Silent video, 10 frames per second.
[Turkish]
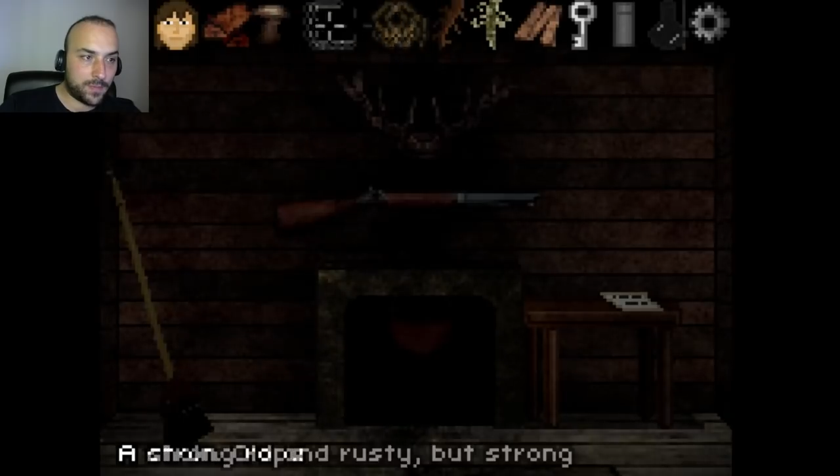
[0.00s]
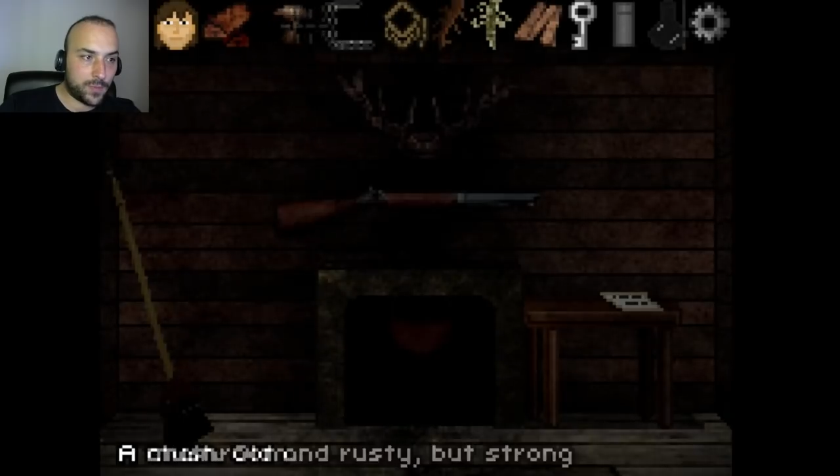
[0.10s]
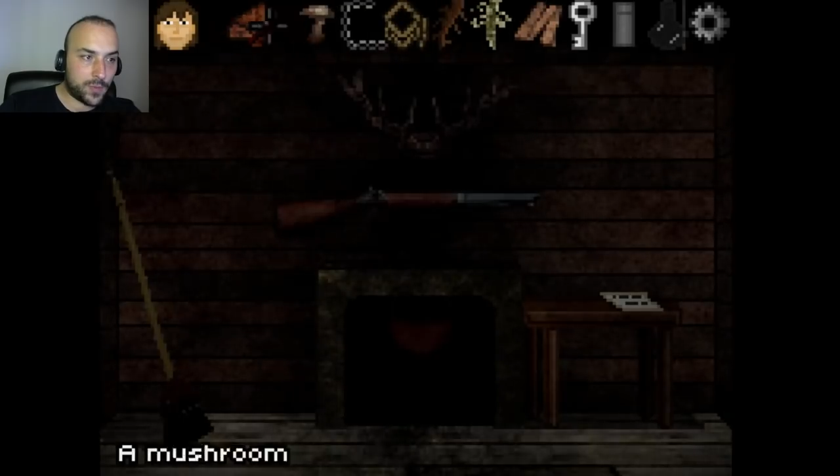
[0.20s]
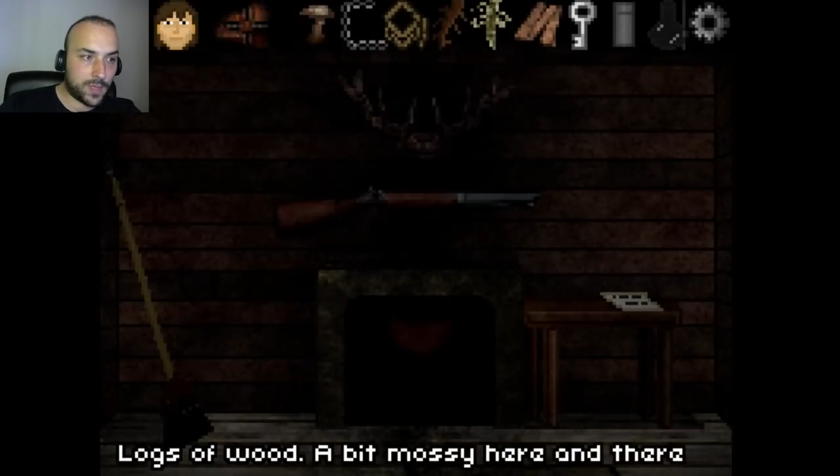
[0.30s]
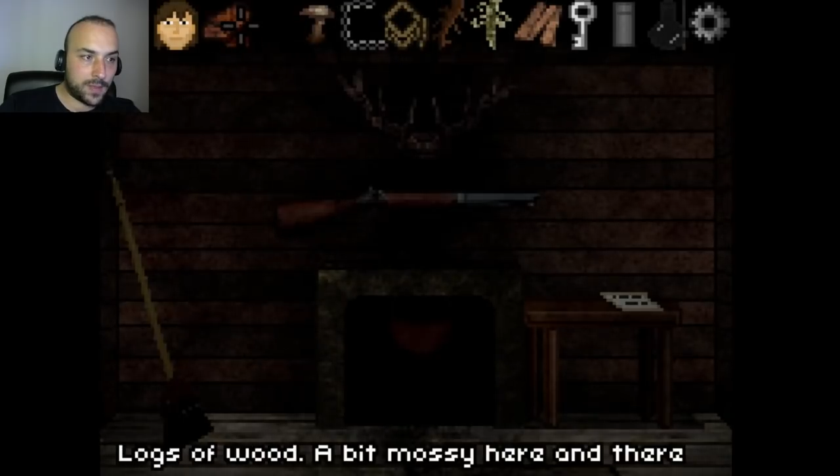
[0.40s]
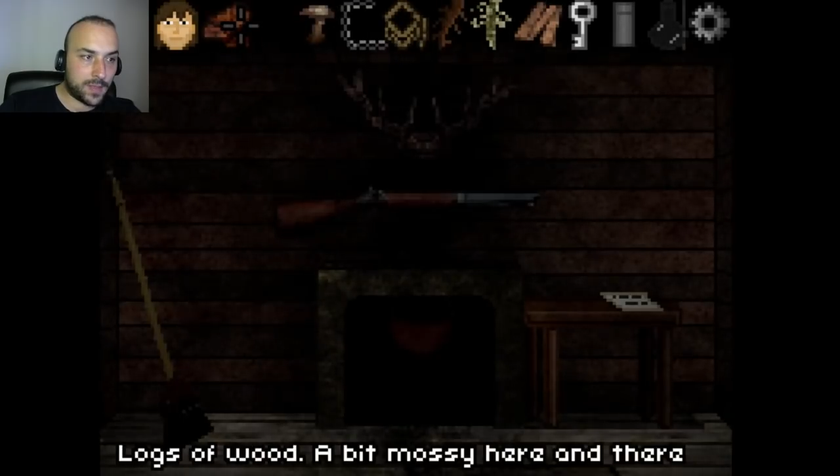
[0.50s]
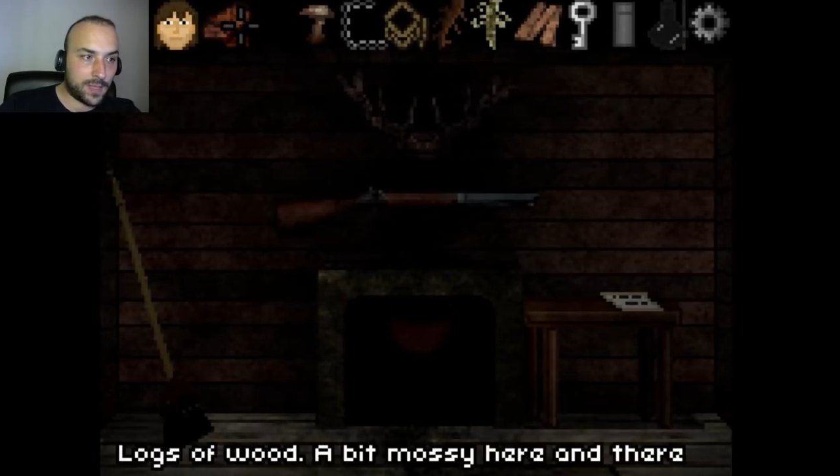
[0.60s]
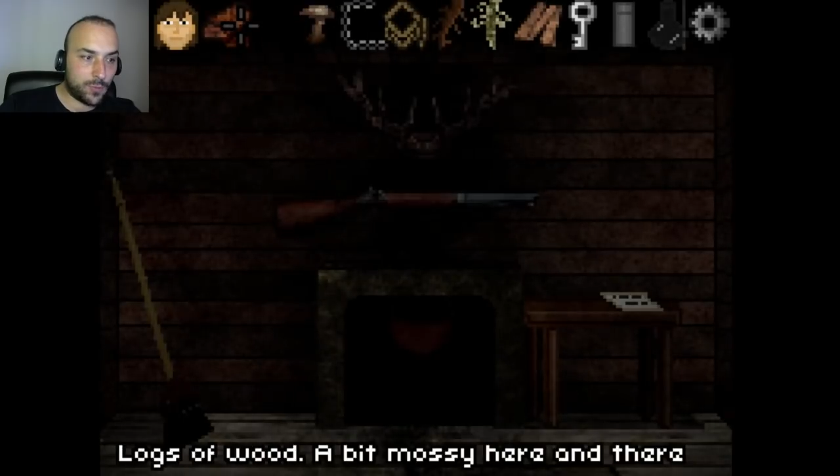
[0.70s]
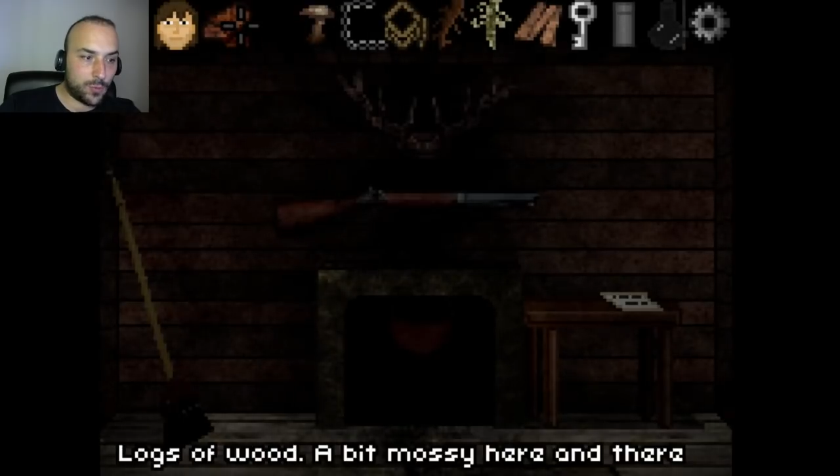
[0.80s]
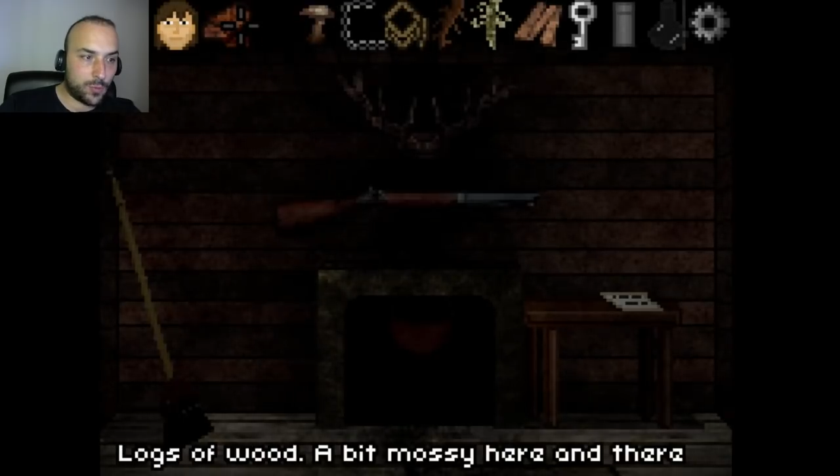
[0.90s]
O tahtaları
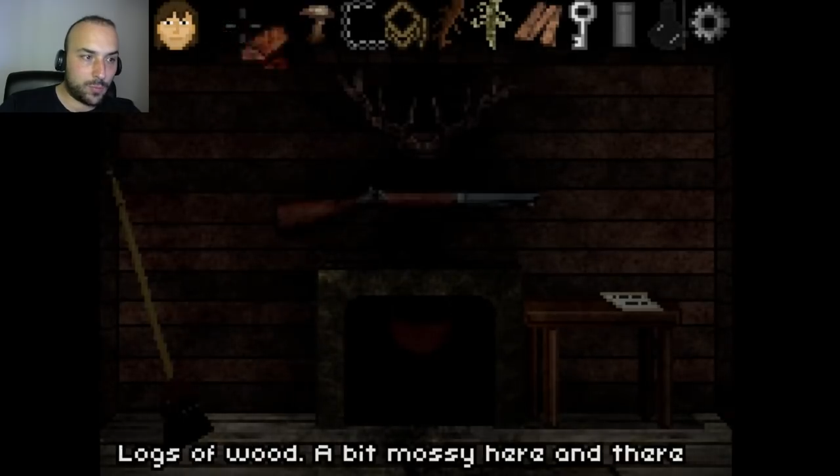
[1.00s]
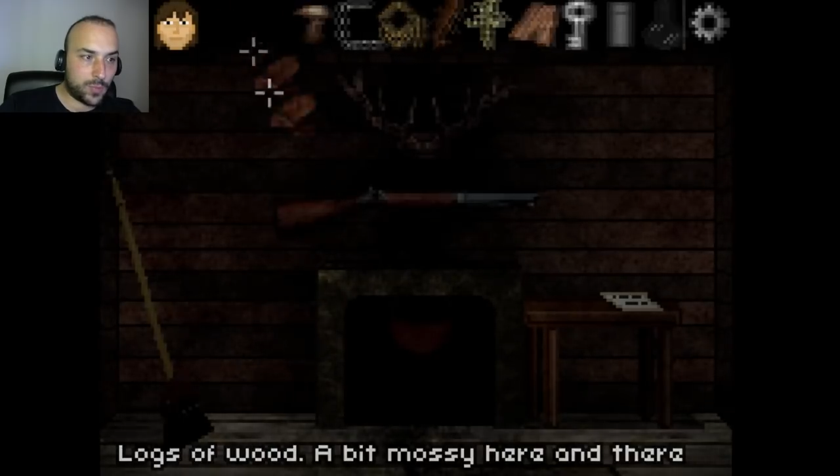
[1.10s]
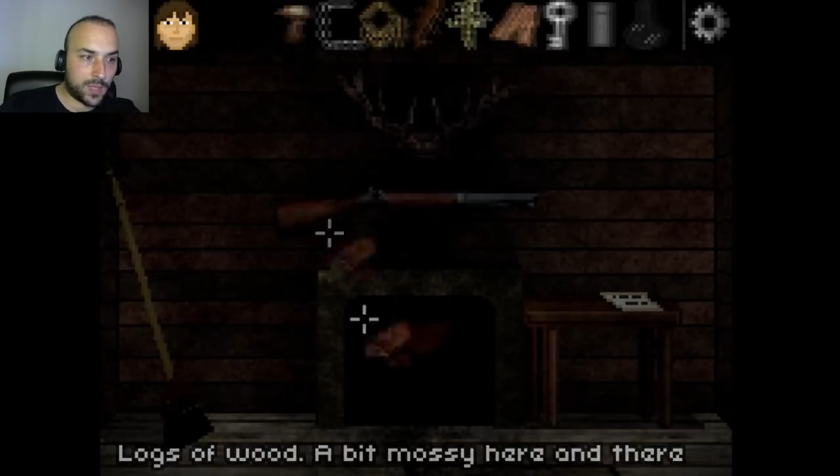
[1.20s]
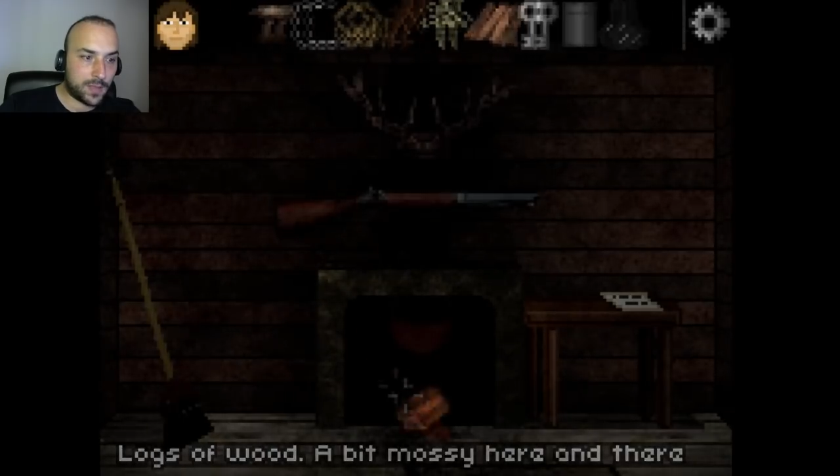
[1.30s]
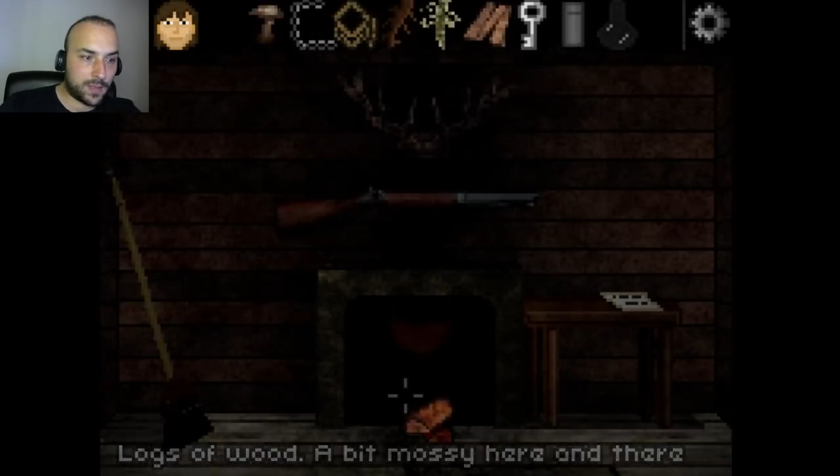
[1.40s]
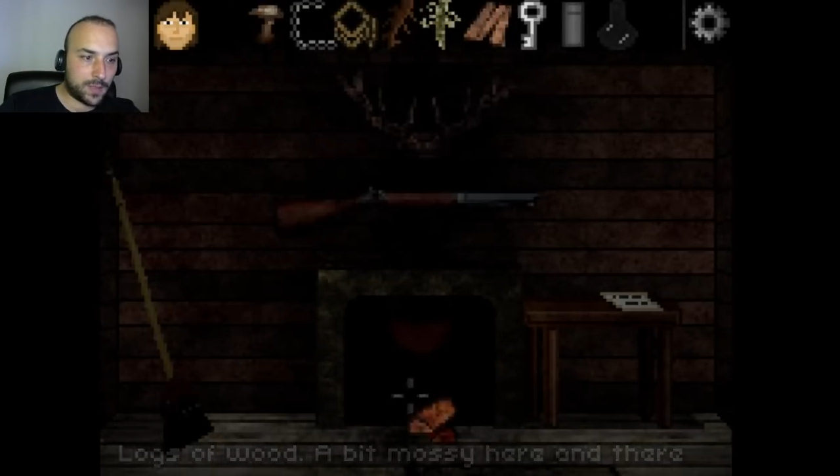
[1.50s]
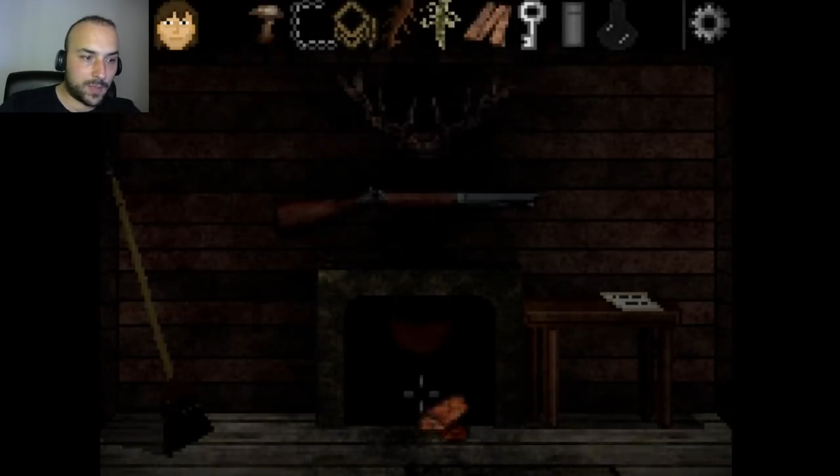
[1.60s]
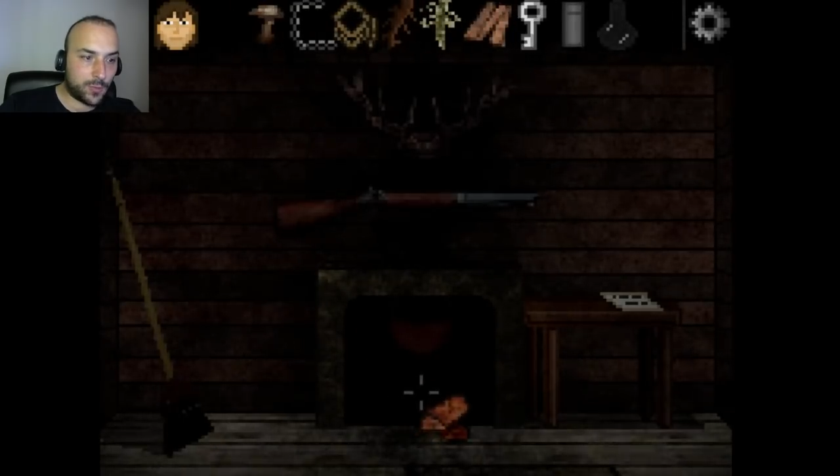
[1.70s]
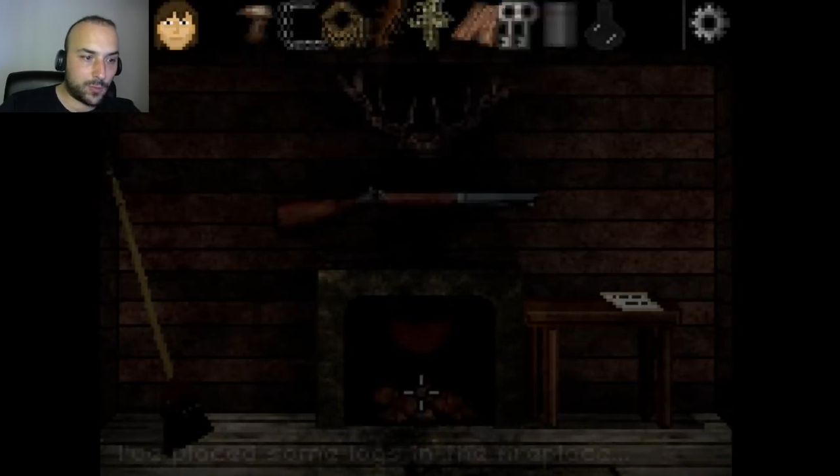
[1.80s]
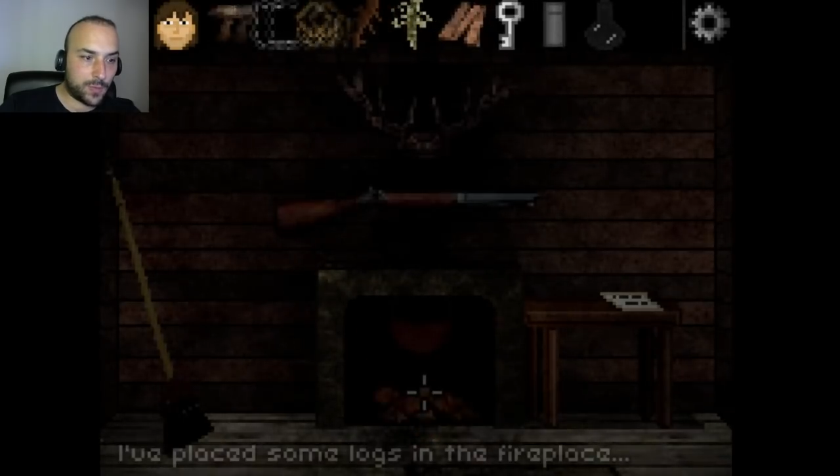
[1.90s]
atmıyor muydum? Bu tahtaları mı
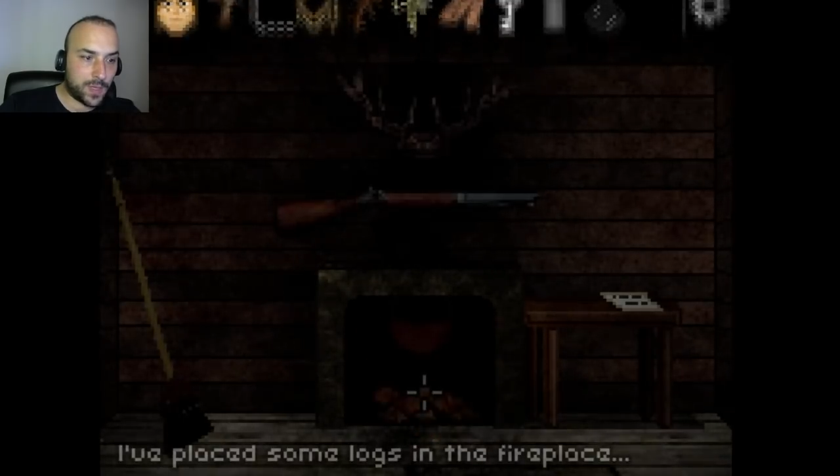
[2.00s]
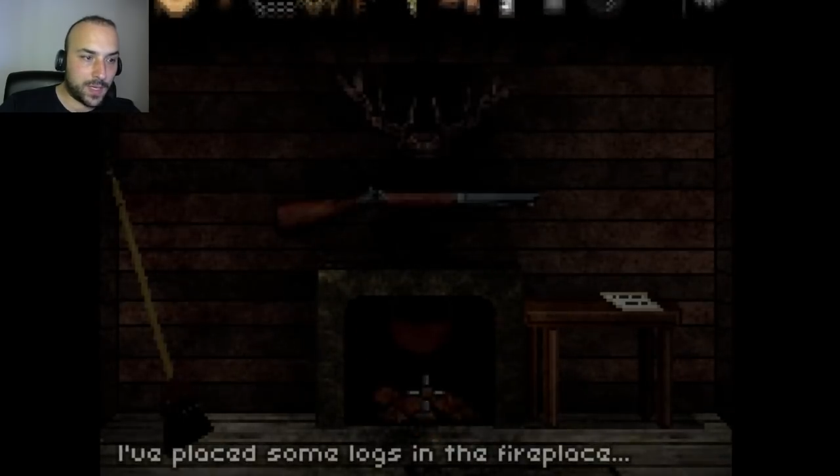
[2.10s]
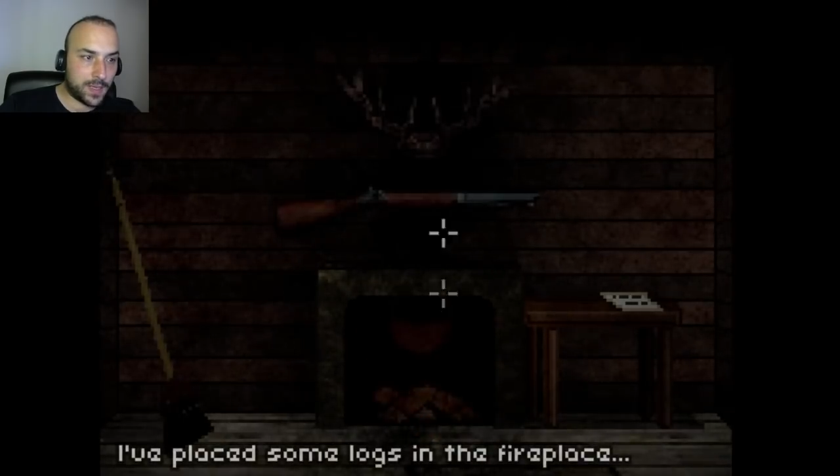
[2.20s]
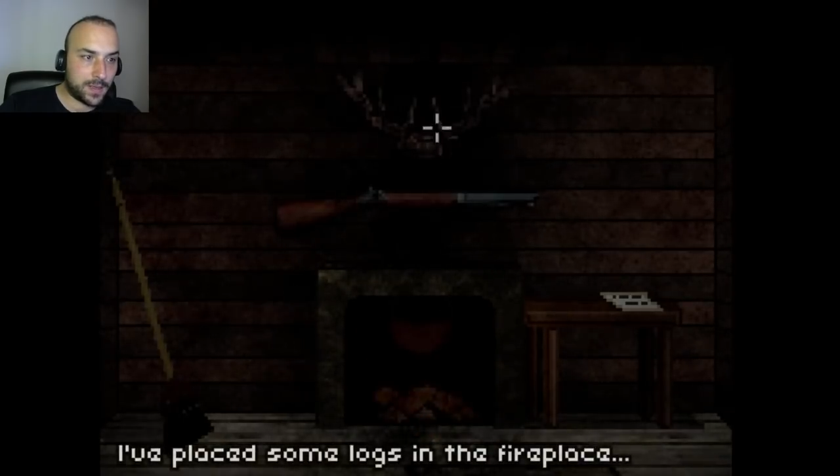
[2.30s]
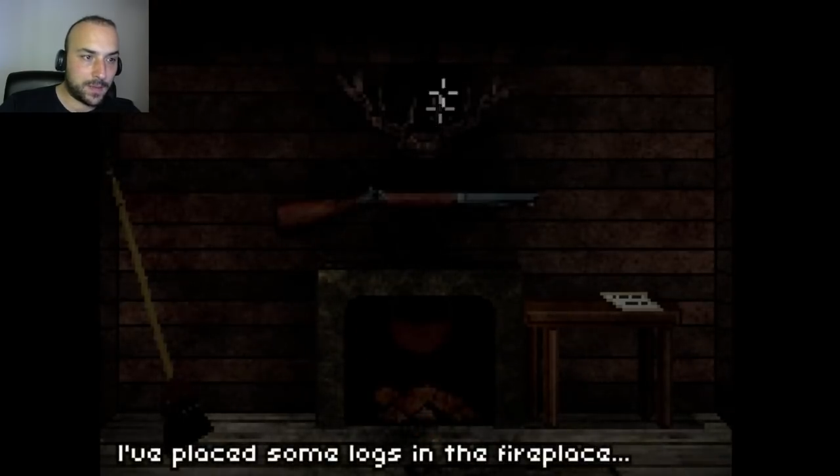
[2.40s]
atıyordum? Ha?